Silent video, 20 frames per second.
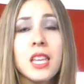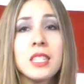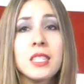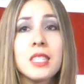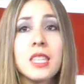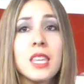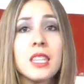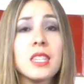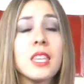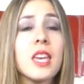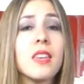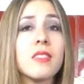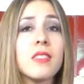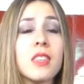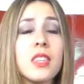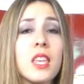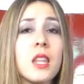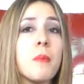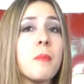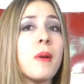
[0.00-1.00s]
Si desean
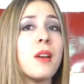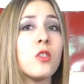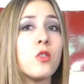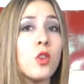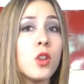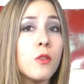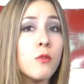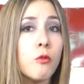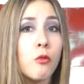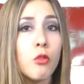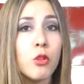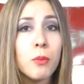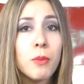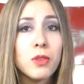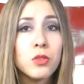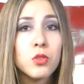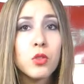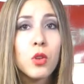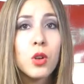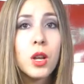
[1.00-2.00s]
tener mayor
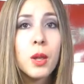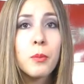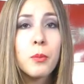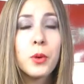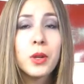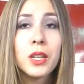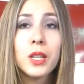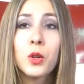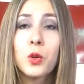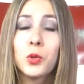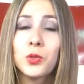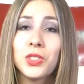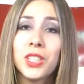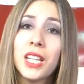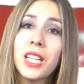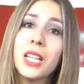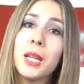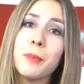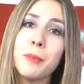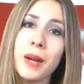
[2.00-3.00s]
información, la pueden
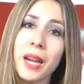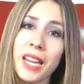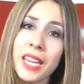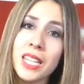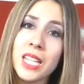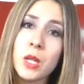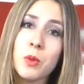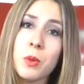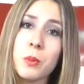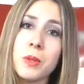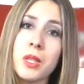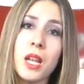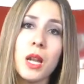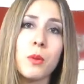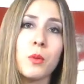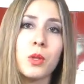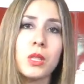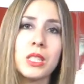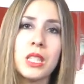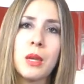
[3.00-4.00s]
encontrar en la página web de la
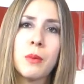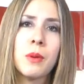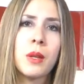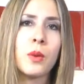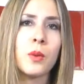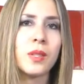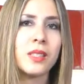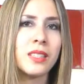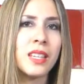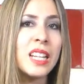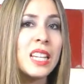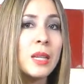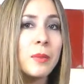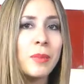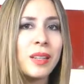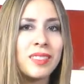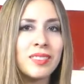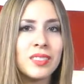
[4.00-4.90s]
Bolsa de Valores de Lima,